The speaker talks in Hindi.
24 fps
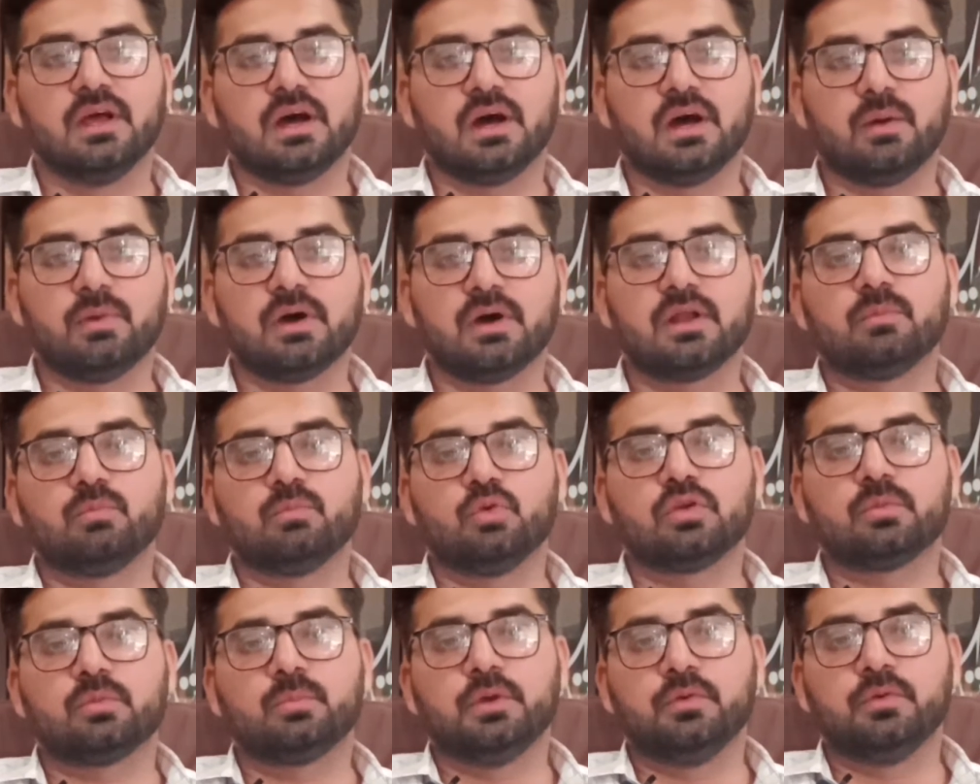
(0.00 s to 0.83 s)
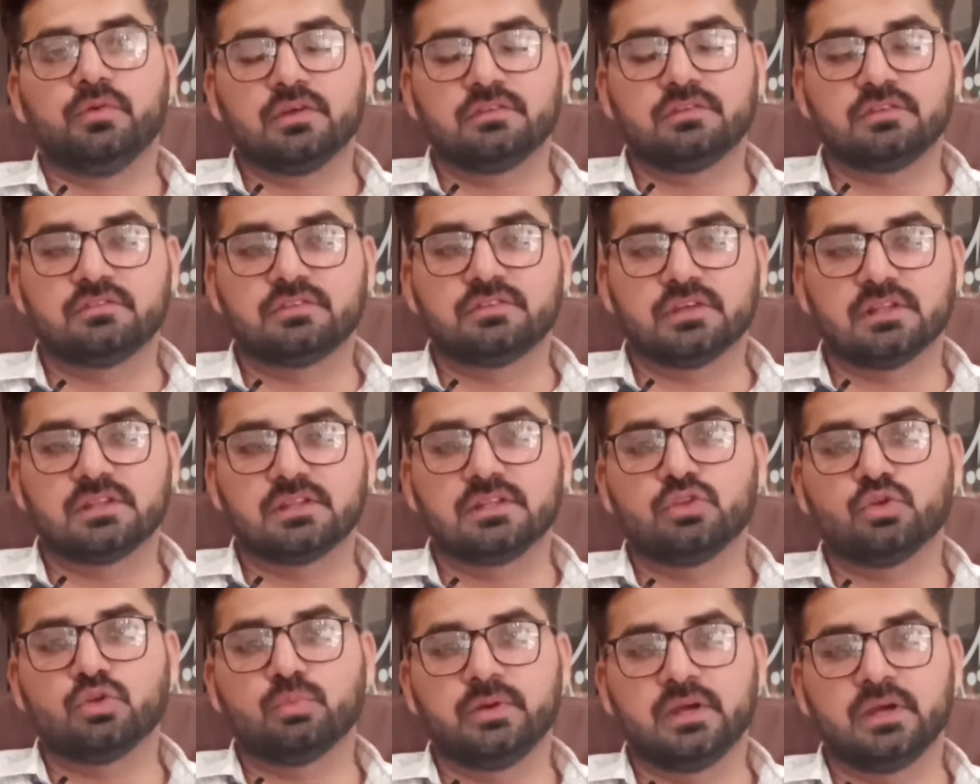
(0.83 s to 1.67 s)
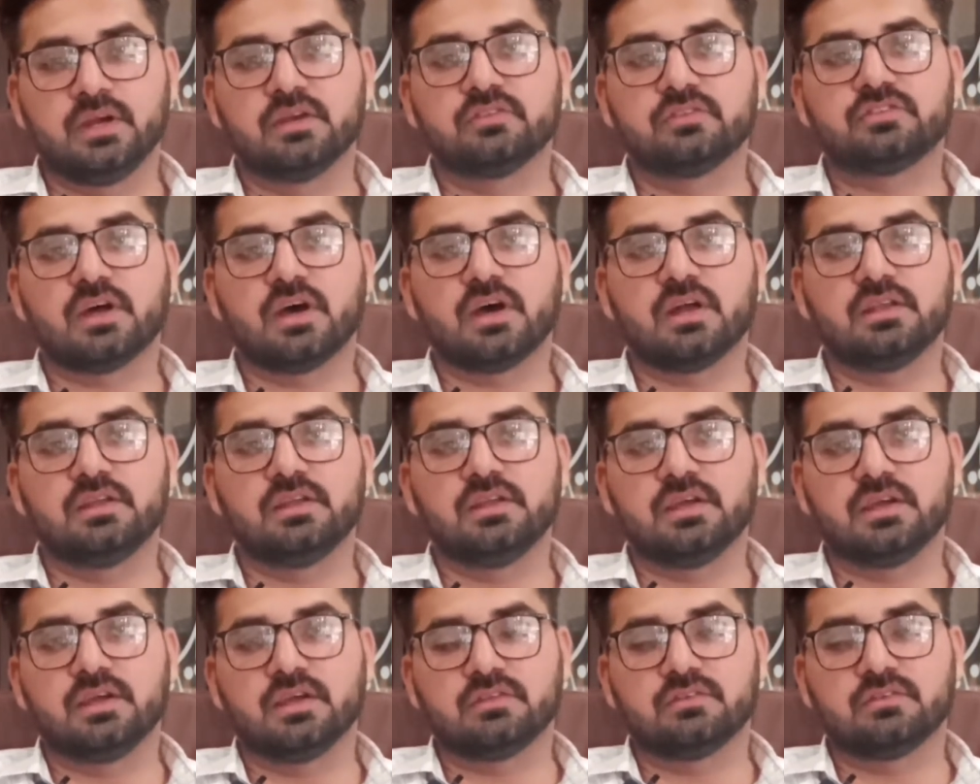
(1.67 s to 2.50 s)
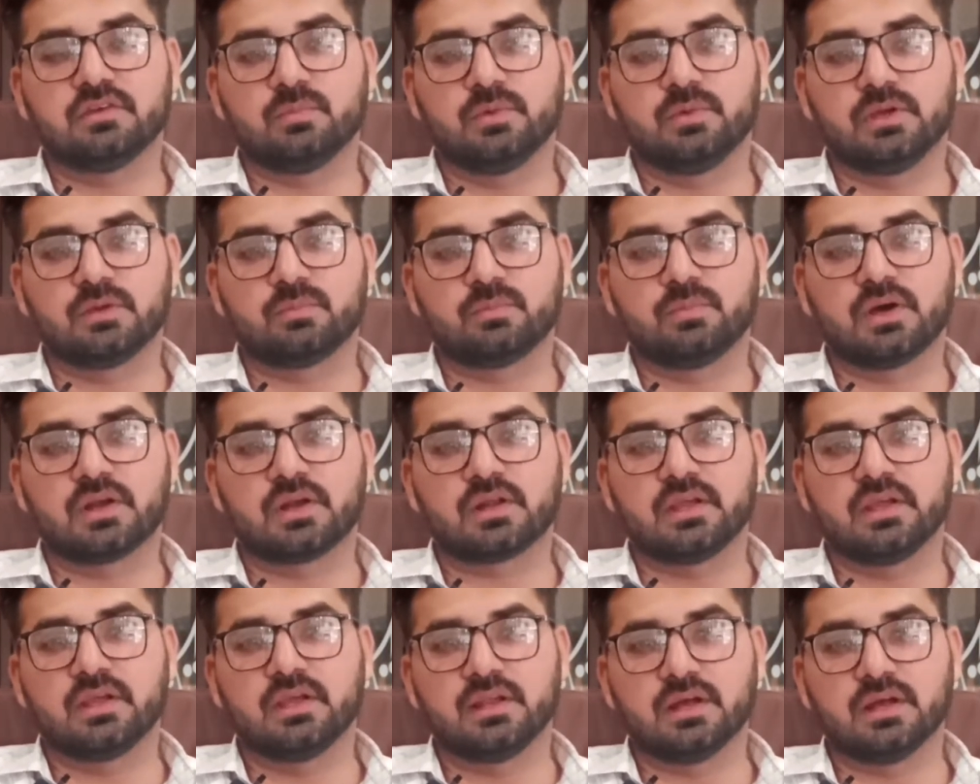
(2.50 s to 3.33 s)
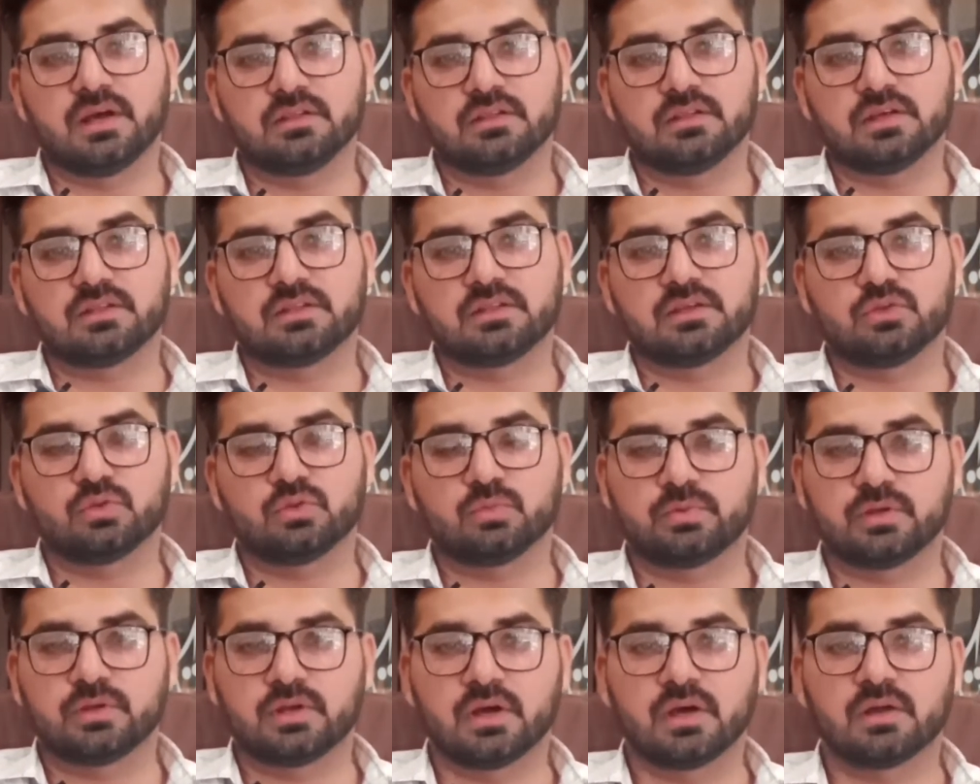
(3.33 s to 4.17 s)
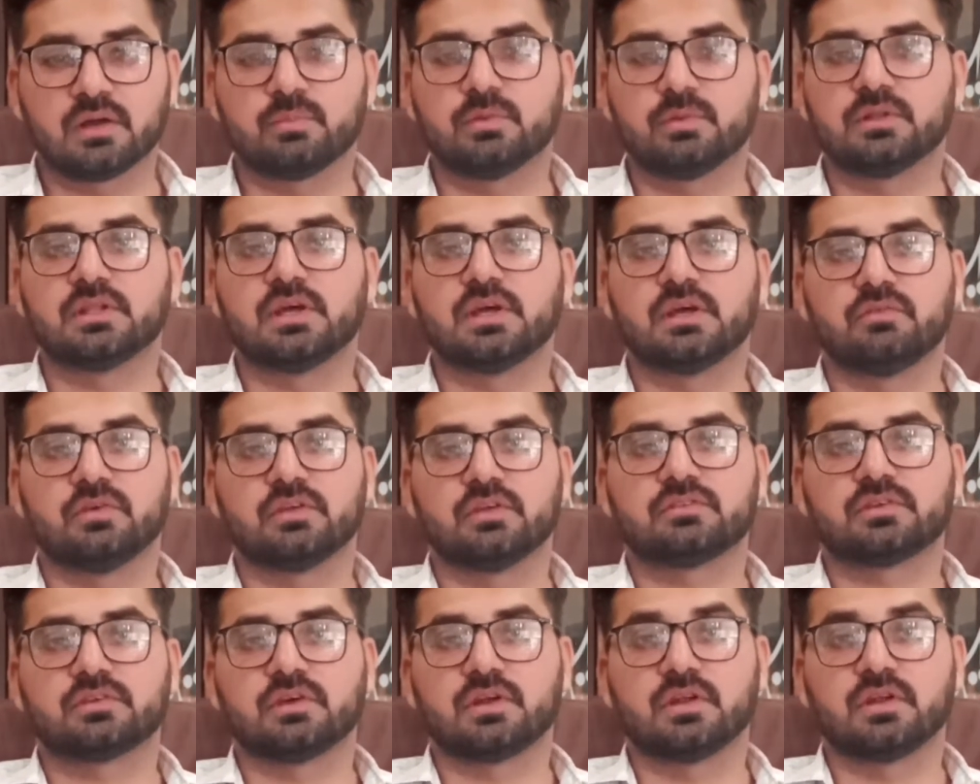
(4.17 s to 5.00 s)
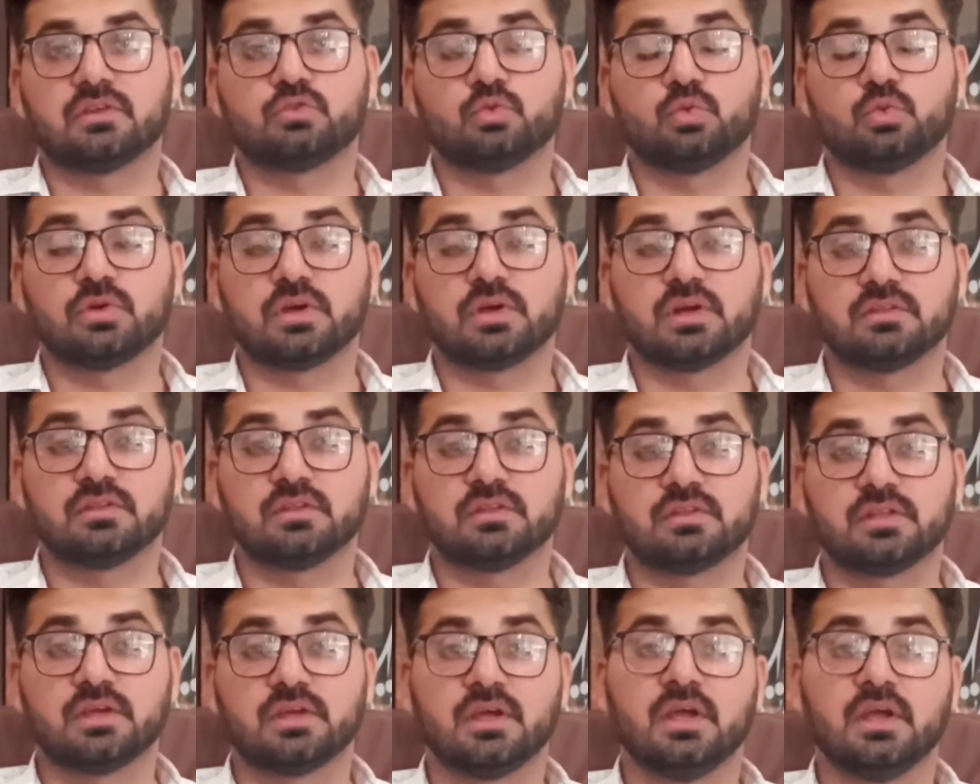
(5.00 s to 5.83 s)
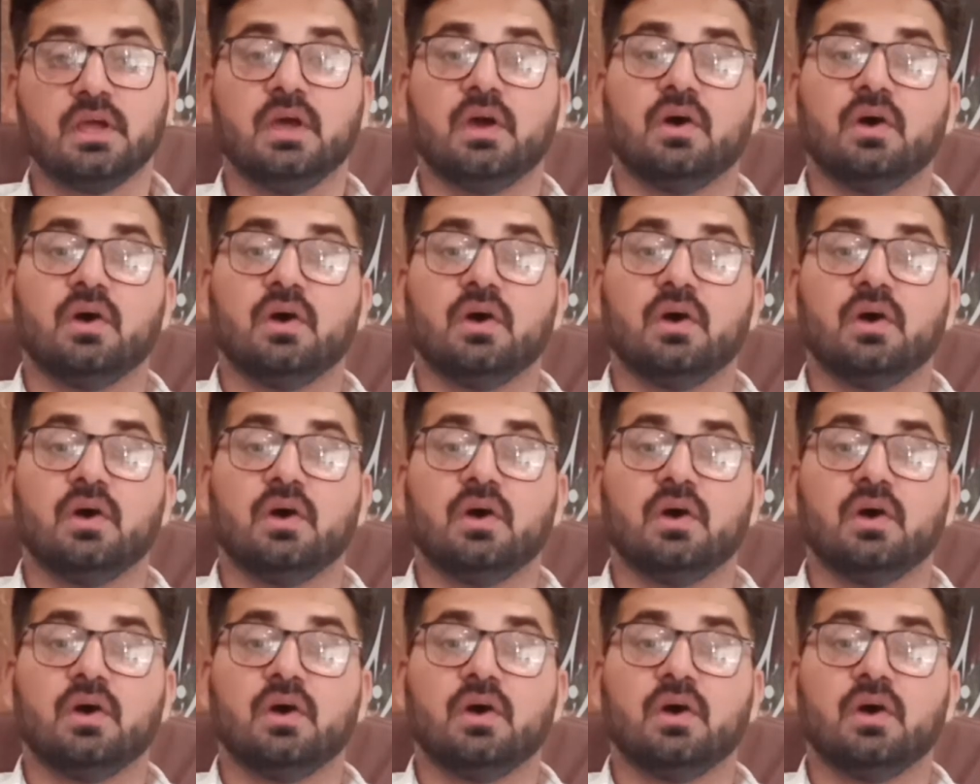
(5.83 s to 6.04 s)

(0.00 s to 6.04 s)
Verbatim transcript: हमारे मुल्क में वैसे चलती तो भीड़ चाल ही है जब एक बार गेन आ जाते हैं तो फिर हर बंदा इन्वेस्ट करना शुरू कर देता है